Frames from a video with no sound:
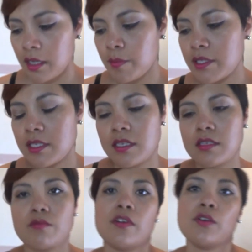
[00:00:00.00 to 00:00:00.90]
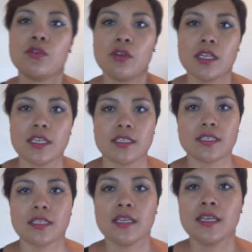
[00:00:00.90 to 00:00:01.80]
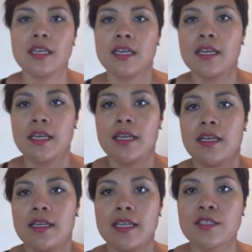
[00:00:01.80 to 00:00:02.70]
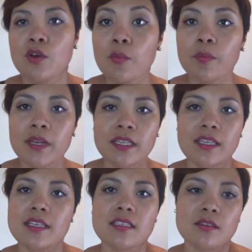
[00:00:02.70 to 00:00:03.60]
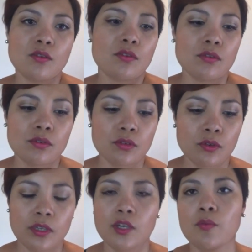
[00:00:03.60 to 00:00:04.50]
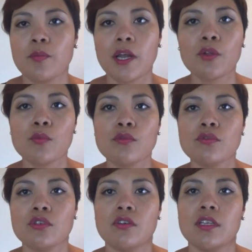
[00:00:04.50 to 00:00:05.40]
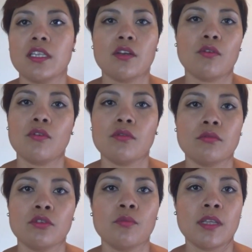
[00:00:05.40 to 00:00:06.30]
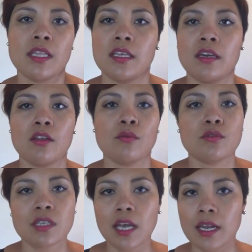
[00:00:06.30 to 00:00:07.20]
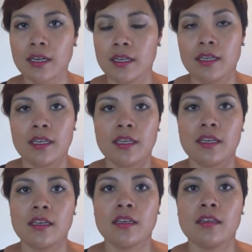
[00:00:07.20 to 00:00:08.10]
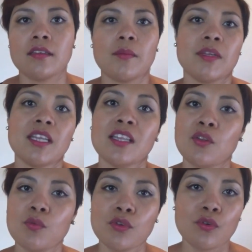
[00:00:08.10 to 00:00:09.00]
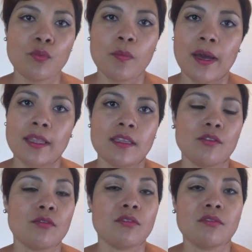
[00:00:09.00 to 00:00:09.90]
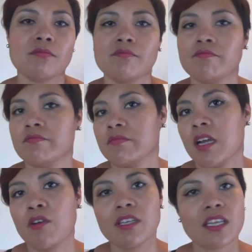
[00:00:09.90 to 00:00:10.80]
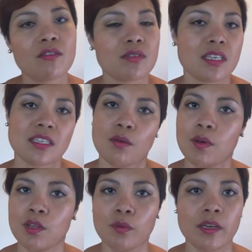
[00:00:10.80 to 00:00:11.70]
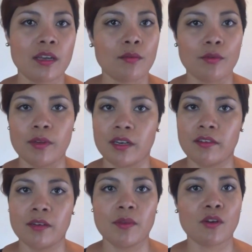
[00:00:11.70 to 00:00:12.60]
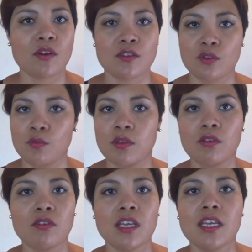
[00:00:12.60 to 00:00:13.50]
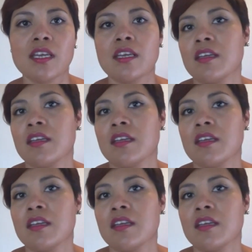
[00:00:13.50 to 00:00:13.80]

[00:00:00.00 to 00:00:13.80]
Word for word: Y pues esas fueron todas las las compritas no, no he comprado mucho, ahorita no, no me he dedicado a buscar. Eh, también he andado muy ocupada, no, ahorita no sé hasta cuándo vaya a volver a ver miércoles con Midori.